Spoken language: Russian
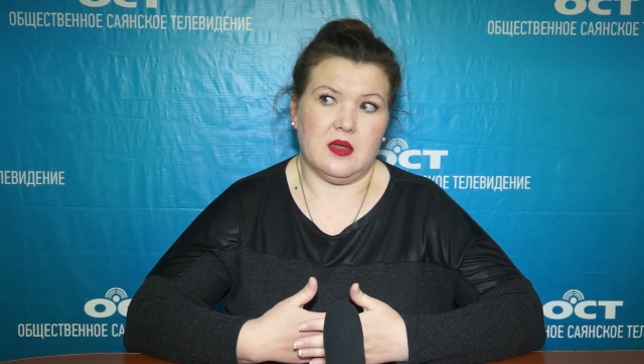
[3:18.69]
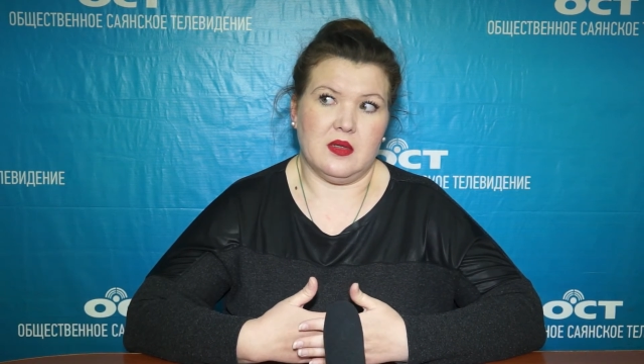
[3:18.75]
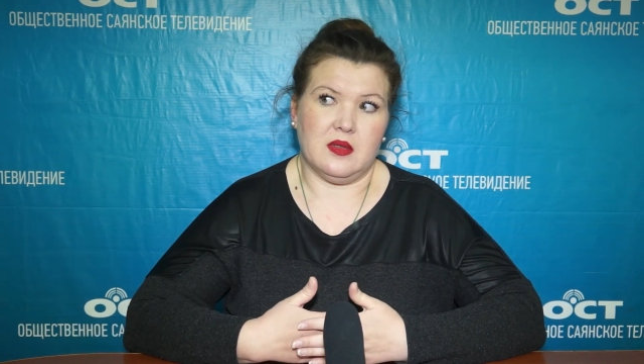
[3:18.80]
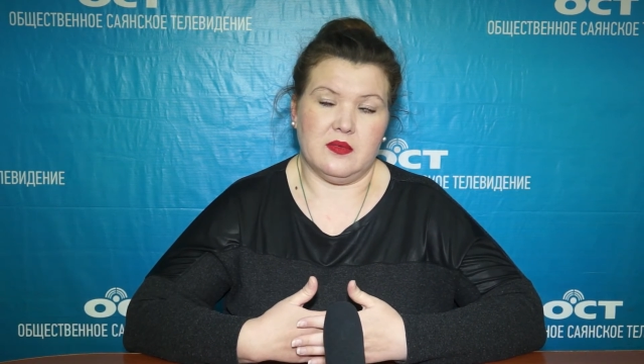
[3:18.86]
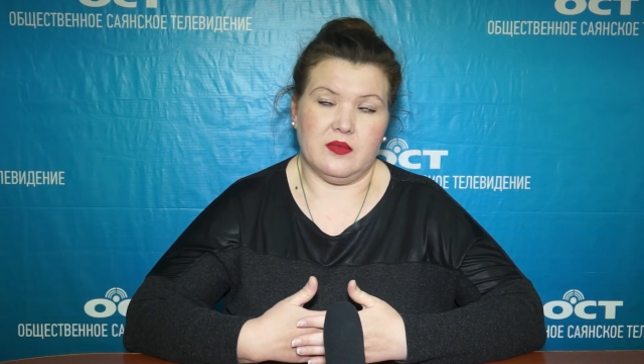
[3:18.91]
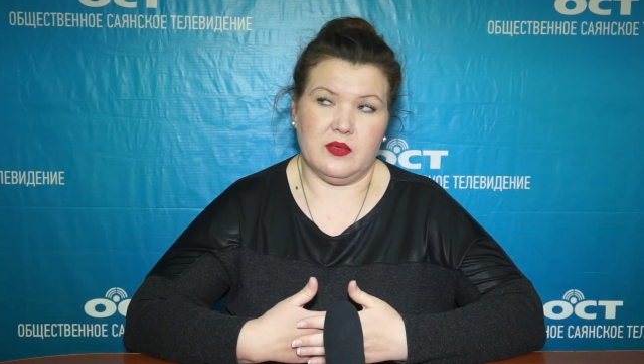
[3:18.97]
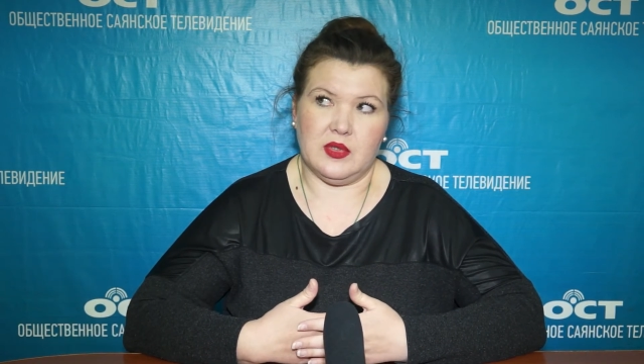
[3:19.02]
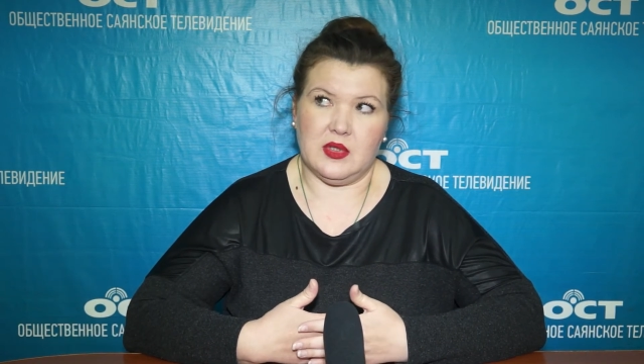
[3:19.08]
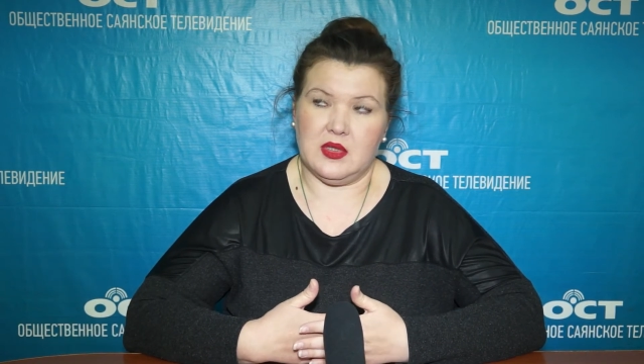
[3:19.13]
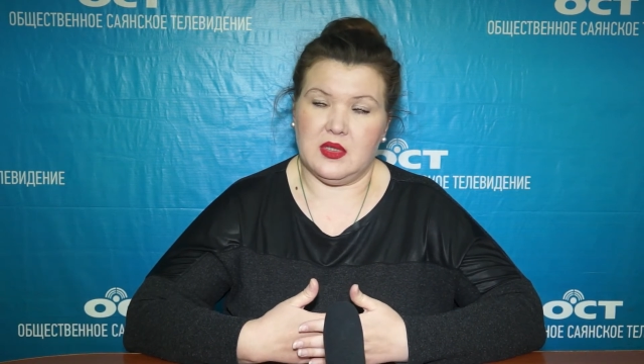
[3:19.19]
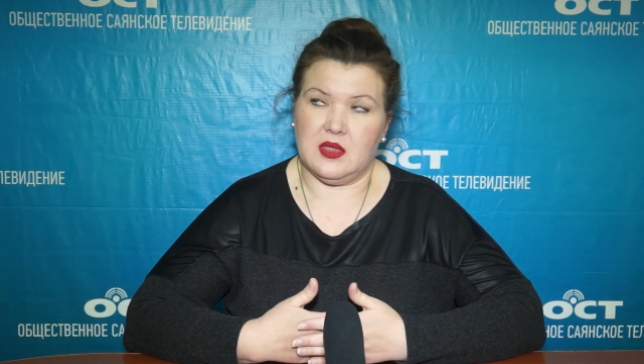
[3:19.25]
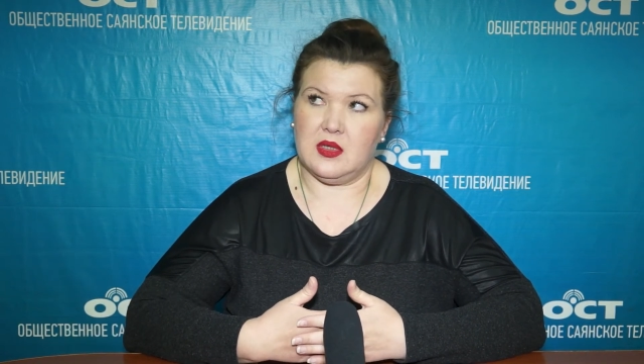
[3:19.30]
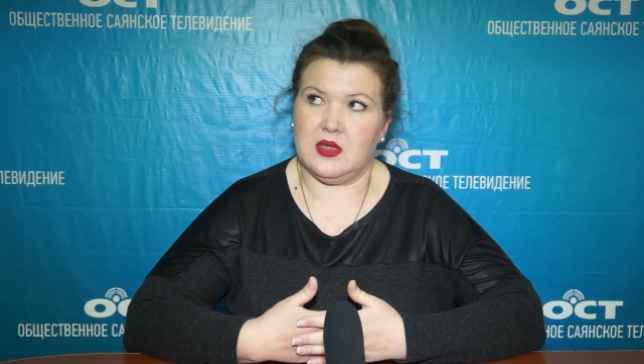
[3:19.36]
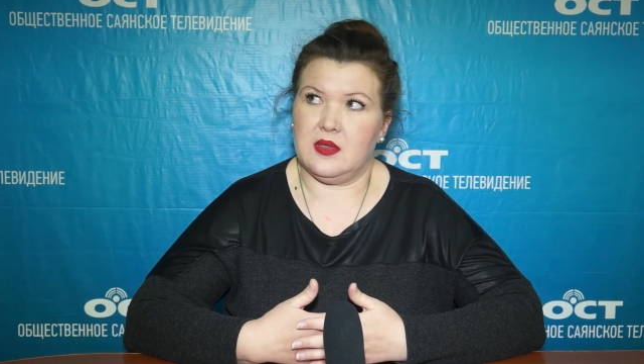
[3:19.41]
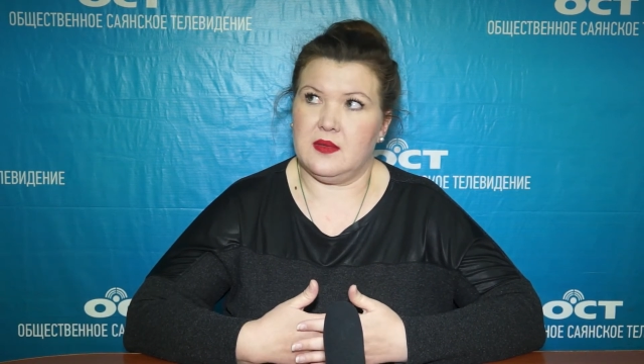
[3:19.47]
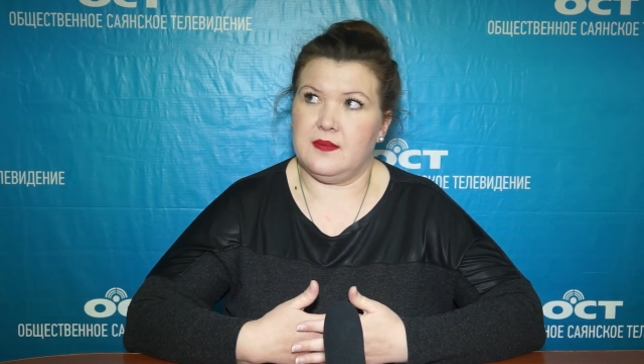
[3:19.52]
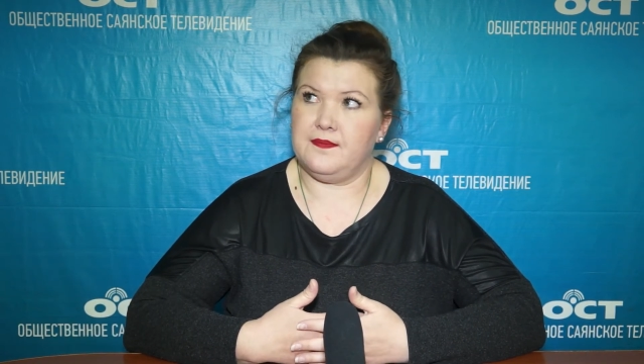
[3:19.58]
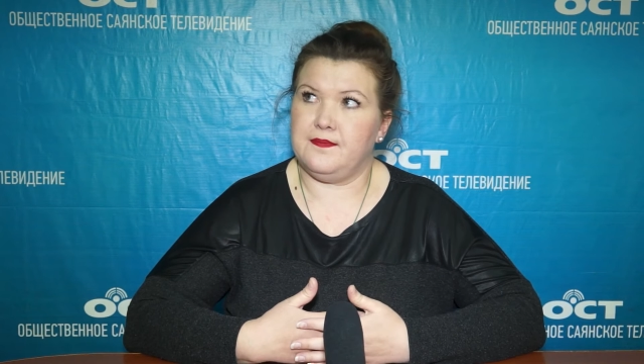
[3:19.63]
вот
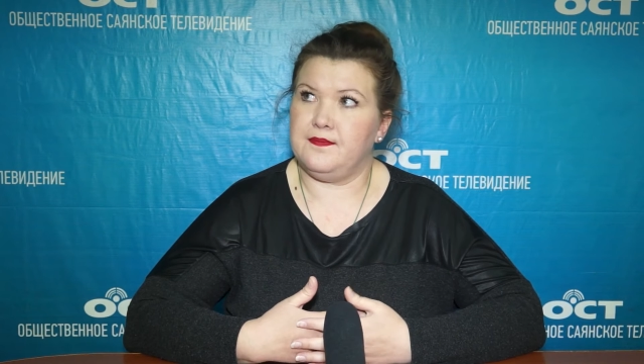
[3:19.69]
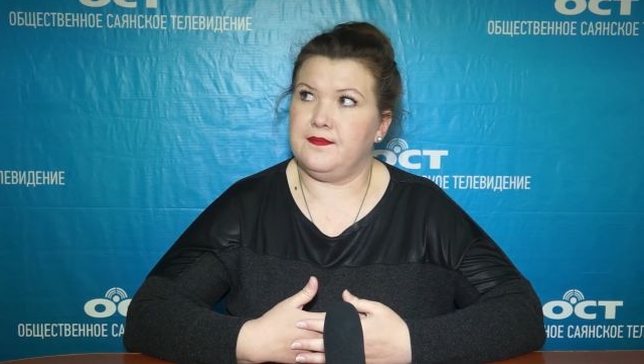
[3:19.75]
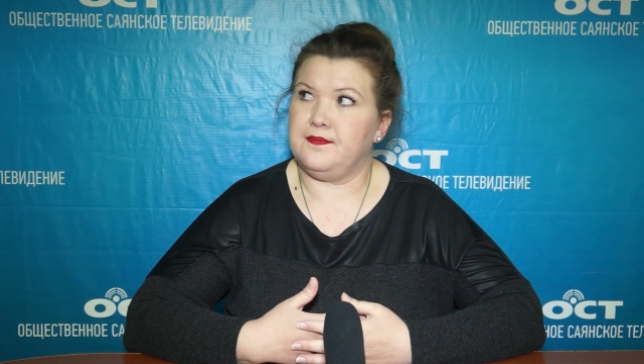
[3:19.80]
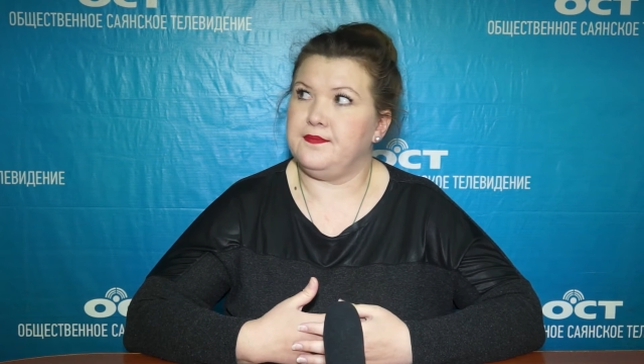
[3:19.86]
эта